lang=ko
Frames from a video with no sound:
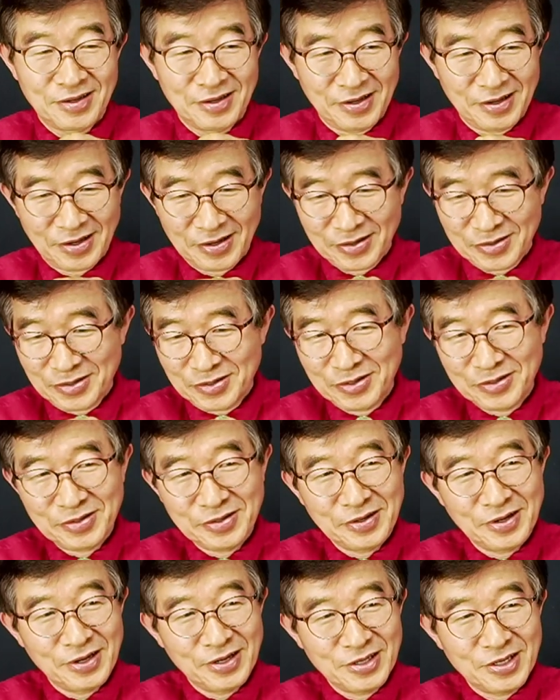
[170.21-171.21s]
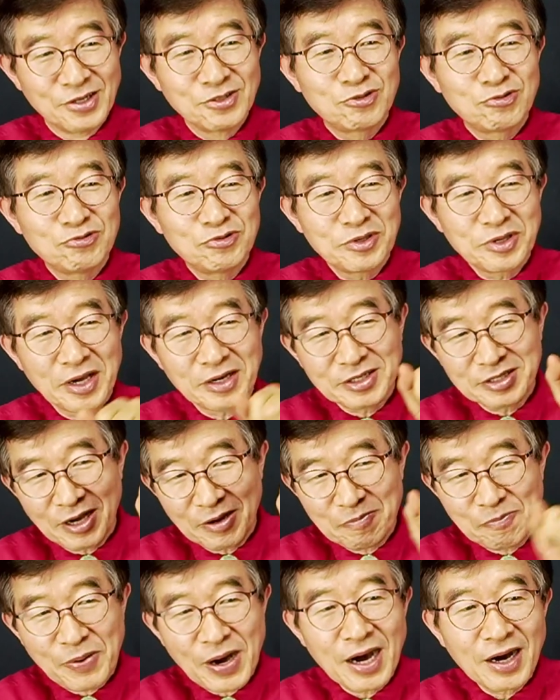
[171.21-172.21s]
예, 그 영수증에
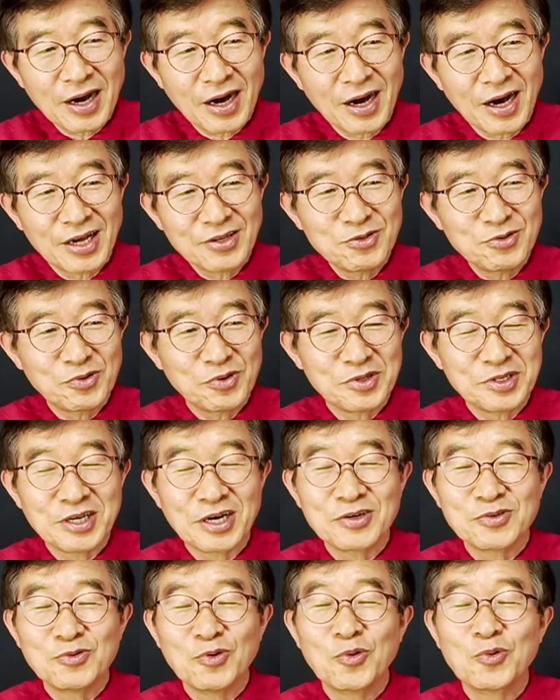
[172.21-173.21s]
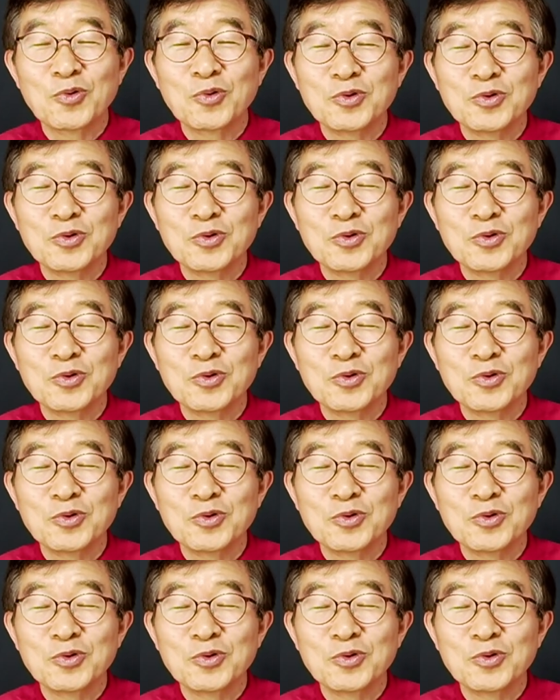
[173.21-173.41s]
그냥 박아가지고 그냥 요